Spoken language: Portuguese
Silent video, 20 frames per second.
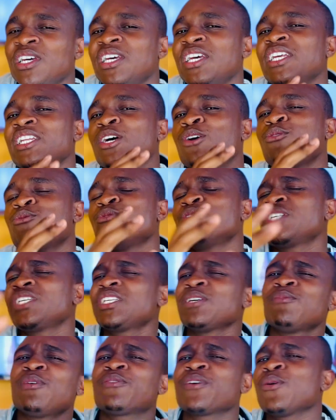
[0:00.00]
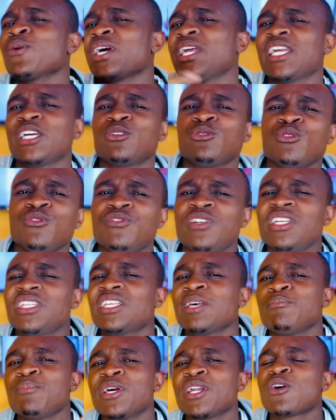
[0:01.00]
Então você sempre vai ficar com aquela dúvida em
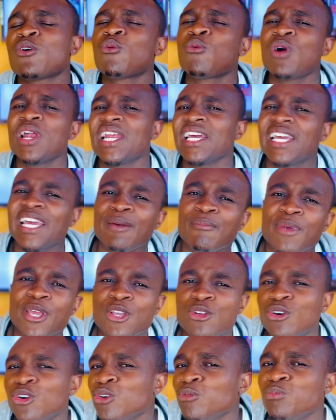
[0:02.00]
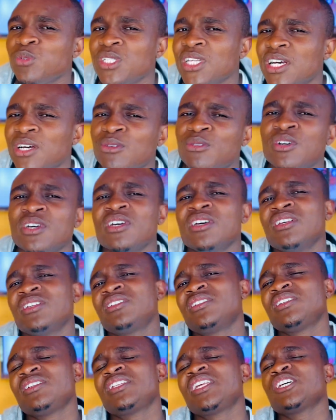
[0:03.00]
saber qual é que é a melhor opção.
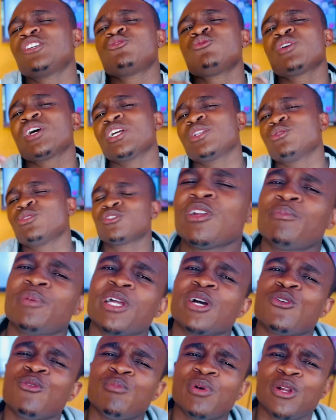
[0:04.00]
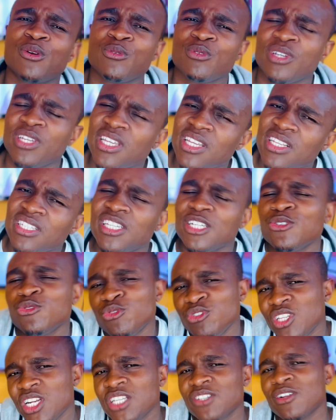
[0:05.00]
Se tens um 14, vale a pena comprar um 15. Se tens um
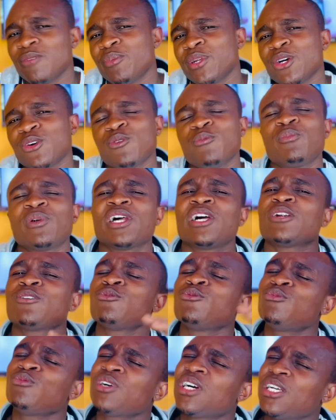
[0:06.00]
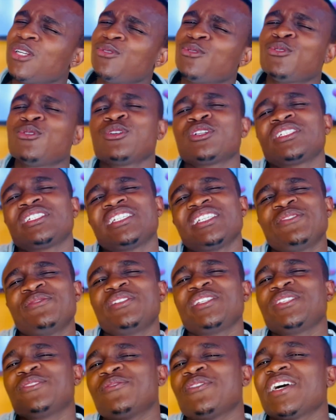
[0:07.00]
13, vale a pena comprar um 14 e
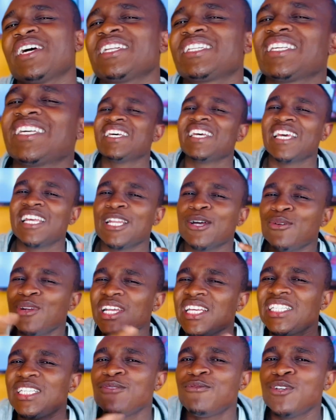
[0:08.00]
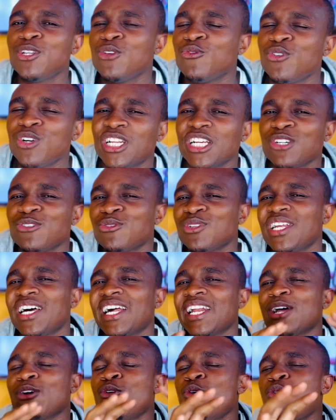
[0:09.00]
vice-versa. Então nesse vídeo eu vou te
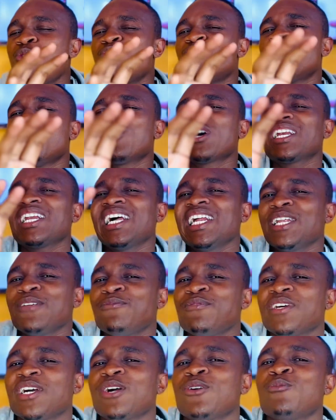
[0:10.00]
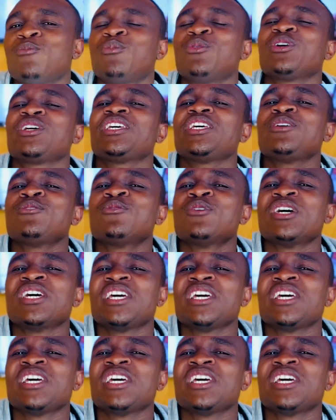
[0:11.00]
ajudar ou vou clarificar um pouquinho